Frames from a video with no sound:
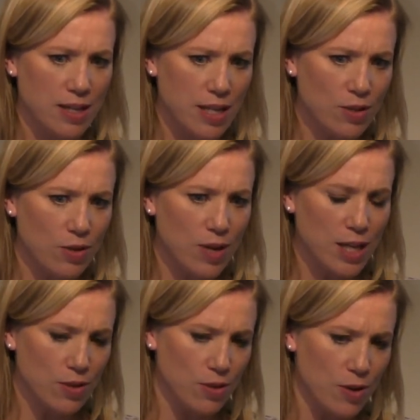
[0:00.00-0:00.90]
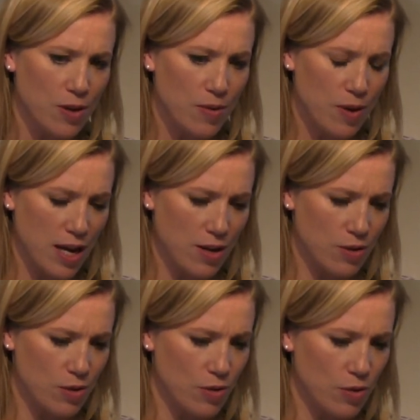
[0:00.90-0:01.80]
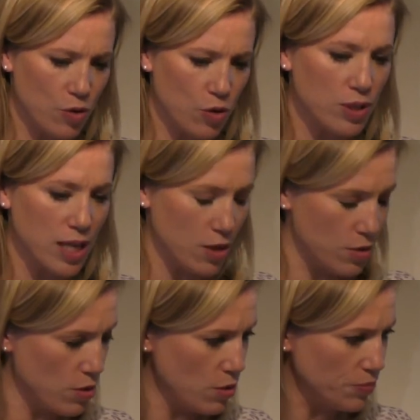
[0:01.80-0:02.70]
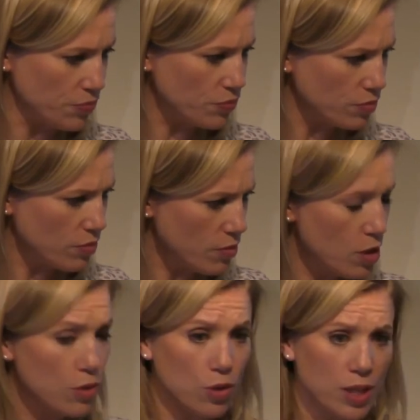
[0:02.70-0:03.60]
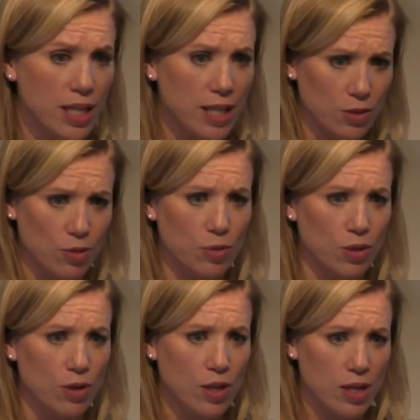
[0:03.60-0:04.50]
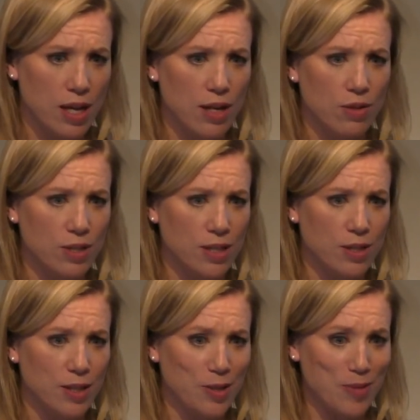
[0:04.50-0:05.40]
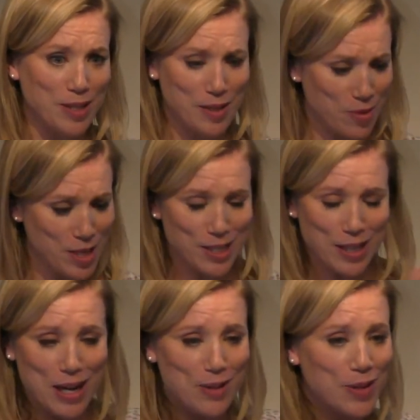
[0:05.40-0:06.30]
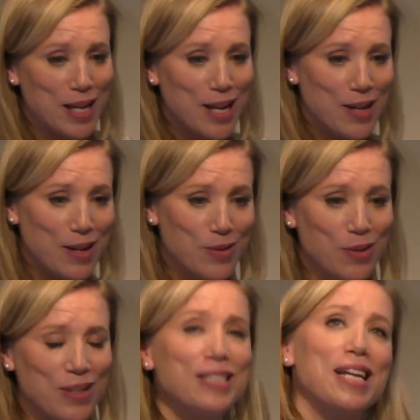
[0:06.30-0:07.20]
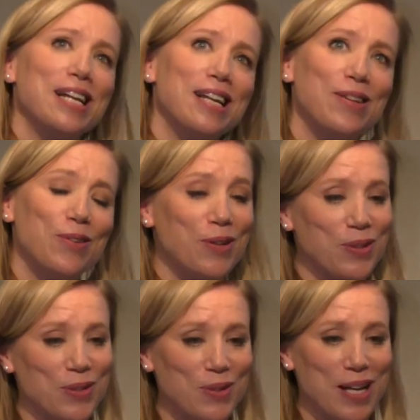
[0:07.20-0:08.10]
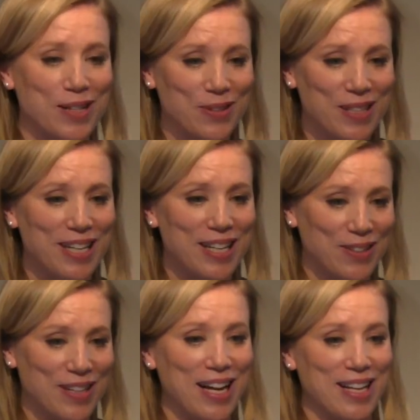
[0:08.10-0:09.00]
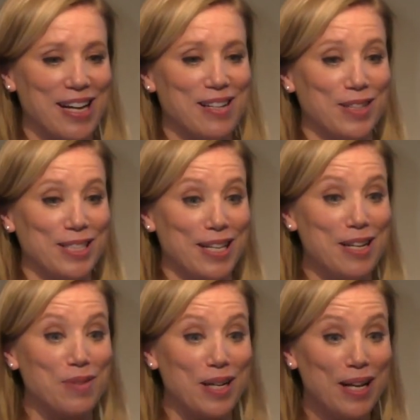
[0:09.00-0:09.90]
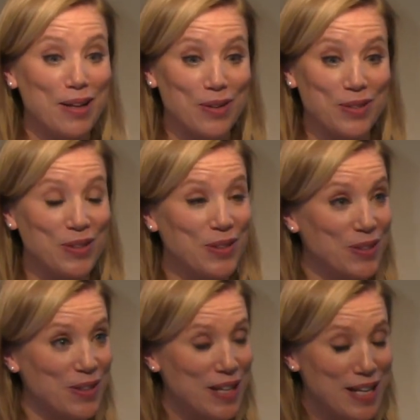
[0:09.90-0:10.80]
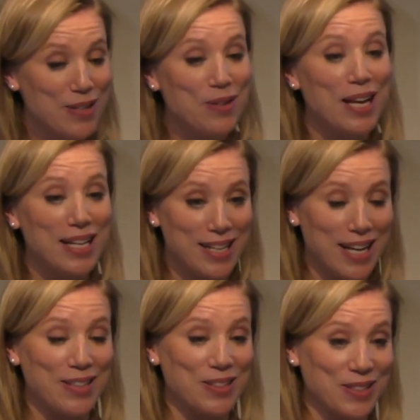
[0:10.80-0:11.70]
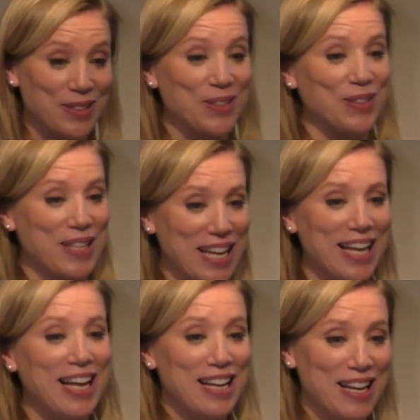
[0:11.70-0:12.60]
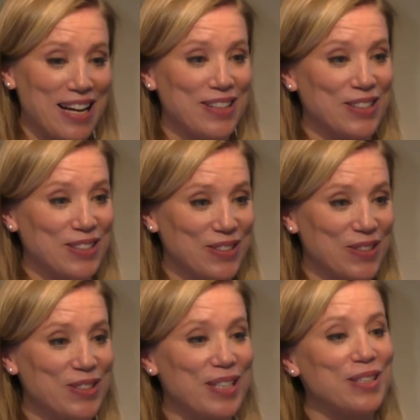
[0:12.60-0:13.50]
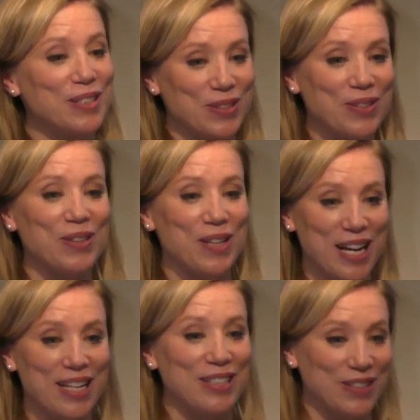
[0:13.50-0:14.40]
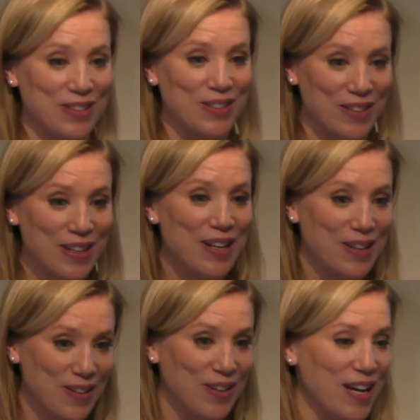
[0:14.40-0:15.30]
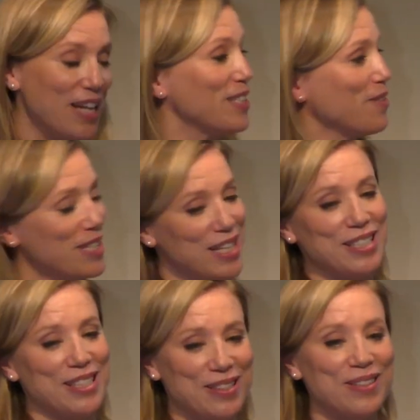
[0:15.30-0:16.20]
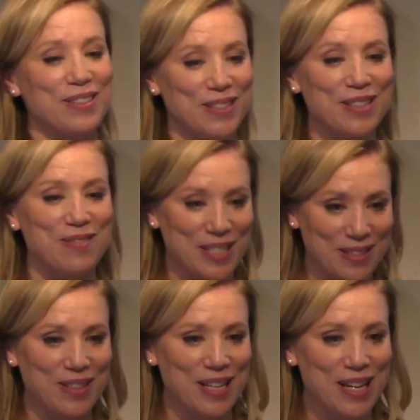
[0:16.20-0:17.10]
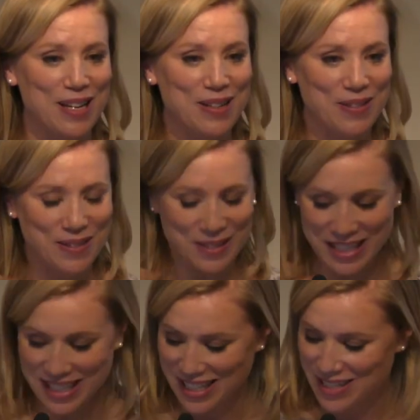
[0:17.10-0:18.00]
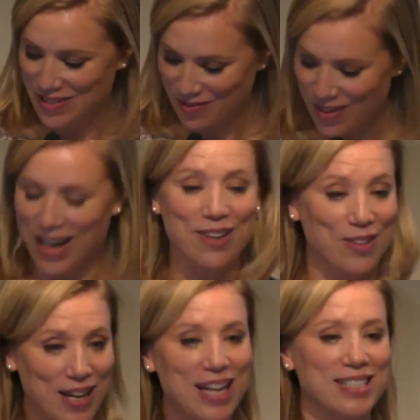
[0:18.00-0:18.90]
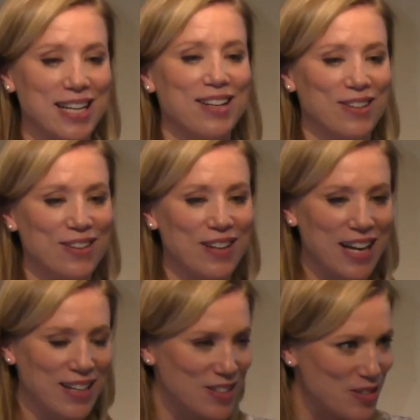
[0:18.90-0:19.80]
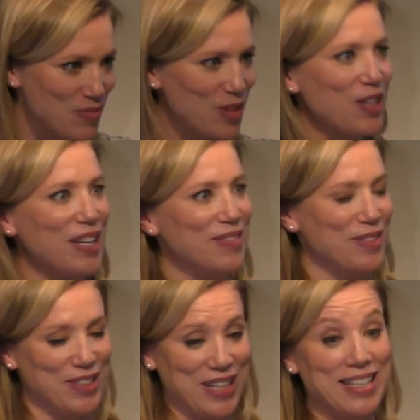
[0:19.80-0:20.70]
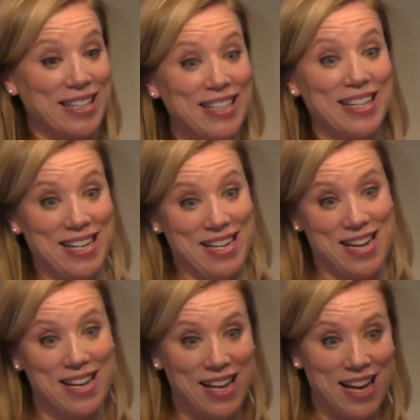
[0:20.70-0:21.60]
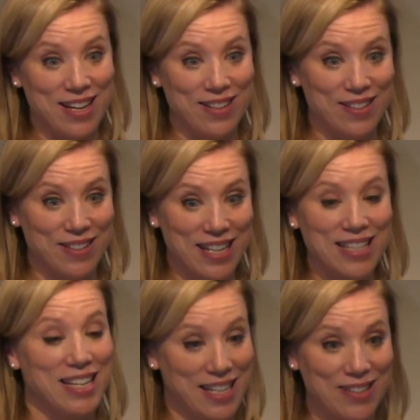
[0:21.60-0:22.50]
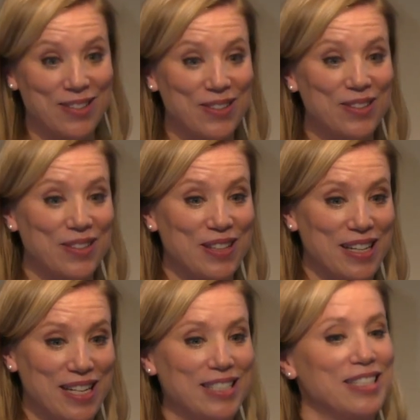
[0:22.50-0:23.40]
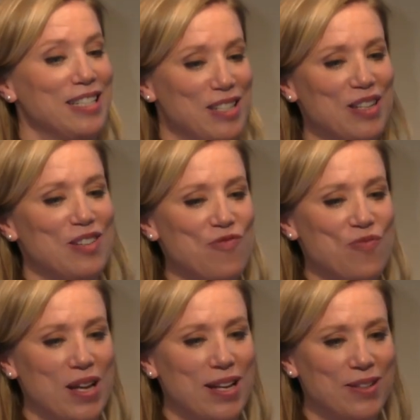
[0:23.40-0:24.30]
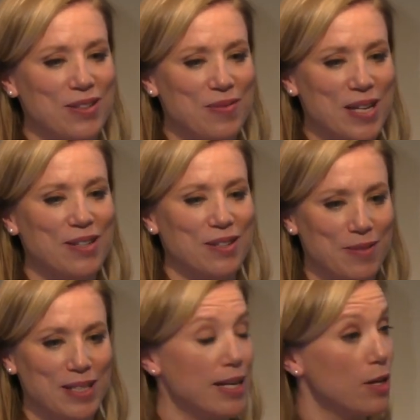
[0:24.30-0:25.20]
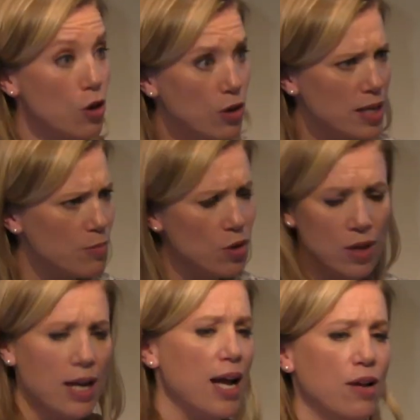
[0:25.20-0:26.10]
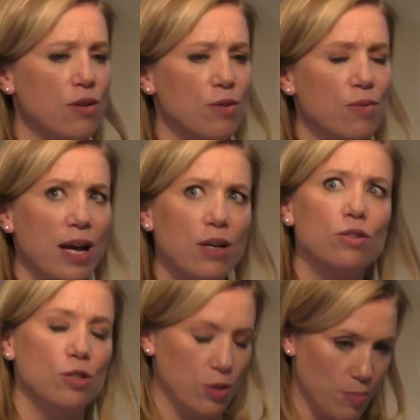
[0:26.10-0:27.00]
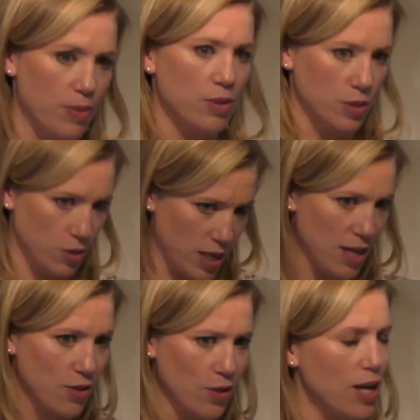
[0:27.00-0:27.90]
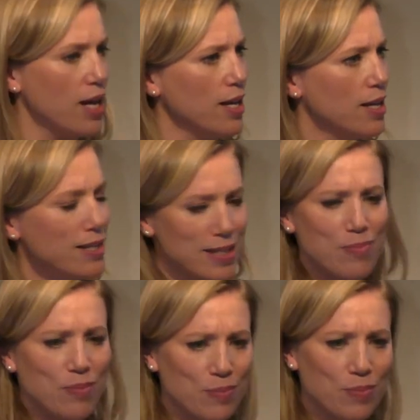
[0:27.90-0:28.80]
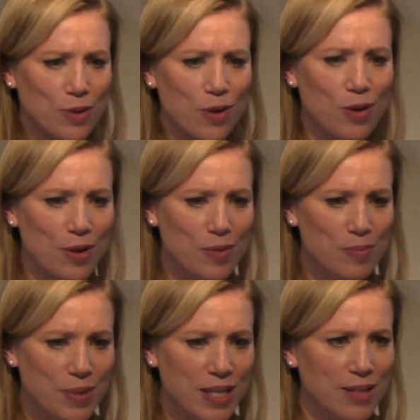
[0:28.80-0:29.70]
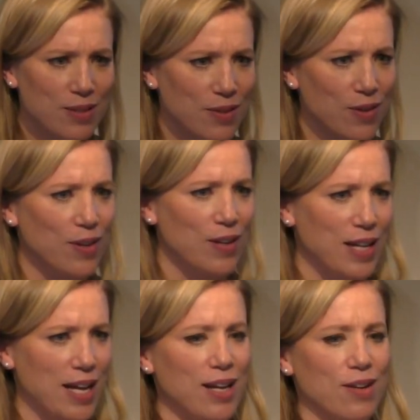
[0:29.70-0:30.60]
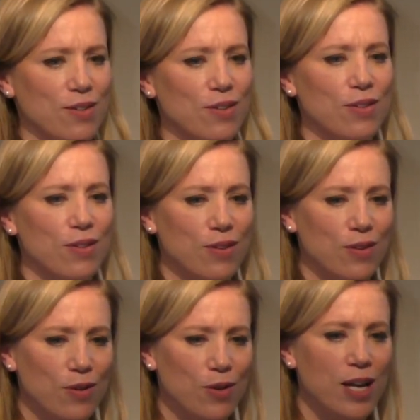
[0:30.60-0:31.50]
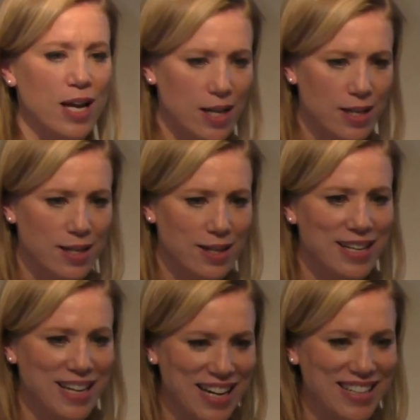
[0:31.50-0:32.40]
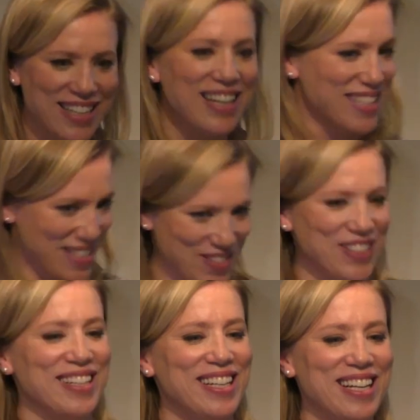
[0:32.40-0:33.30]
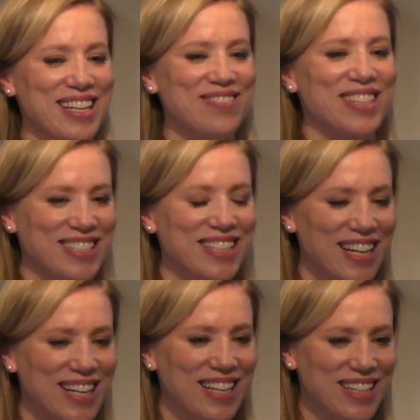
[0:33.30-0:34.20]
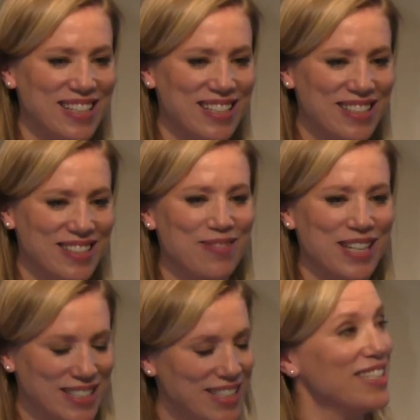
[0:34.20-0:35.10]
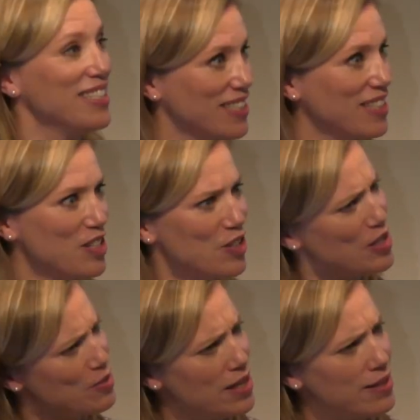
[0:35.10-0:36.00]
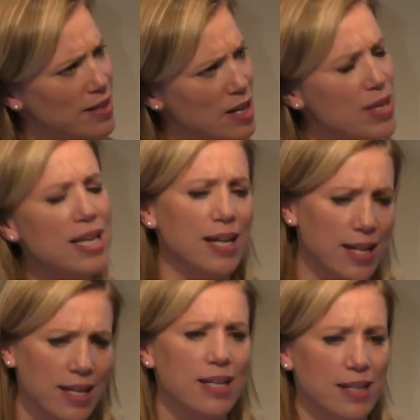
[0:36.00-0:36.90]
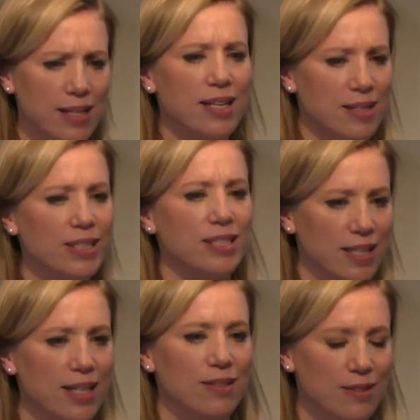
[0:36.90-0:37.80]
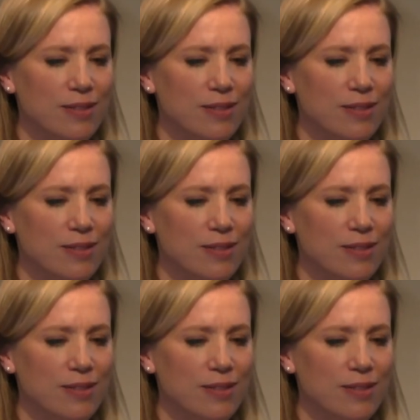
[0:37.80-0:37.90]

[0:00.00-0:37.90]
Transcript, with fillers: でその後あの大阪の取引所もあの設立しましたで私後でと以前東京証券取引所で働きました今こその UKTI の仕事であの大阪商工会議所との橋渡し仕事をしてますので特にまあ、五代さんのあの物物語彼があのやってきたことを熱心にあの勉強しましたけど他にもあの白術図鑑とか札幌ビールのあの親にった方もいました、素晴らしいんですね一人はアメリカに行きましたけど